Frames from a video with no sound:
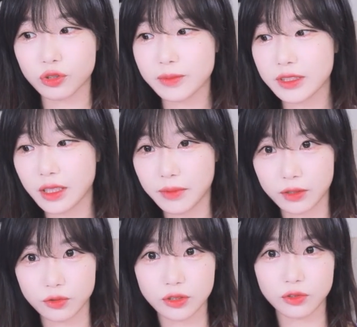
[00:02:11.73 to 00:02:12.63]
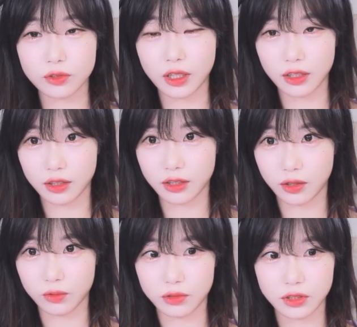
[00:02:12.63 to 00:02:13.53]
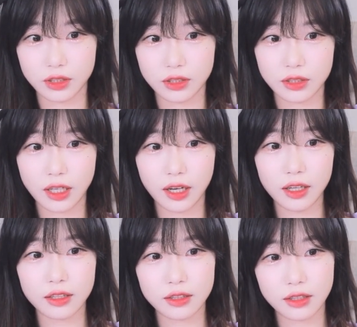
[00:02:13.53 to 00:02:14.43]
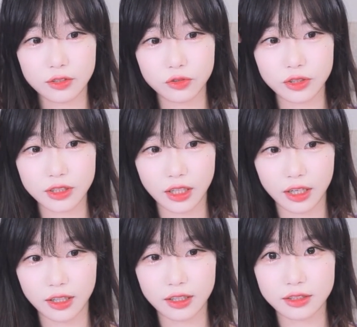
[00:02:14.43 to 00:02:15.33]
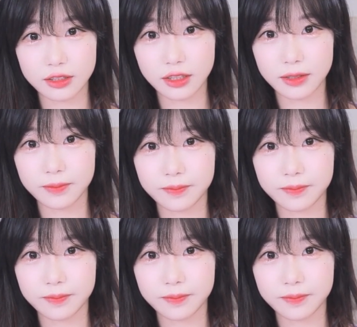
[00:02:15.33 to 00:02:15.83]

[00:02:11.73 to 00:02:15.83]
불빌라 방송인 줄 알았다고 나? 나 수영장 안 가는데?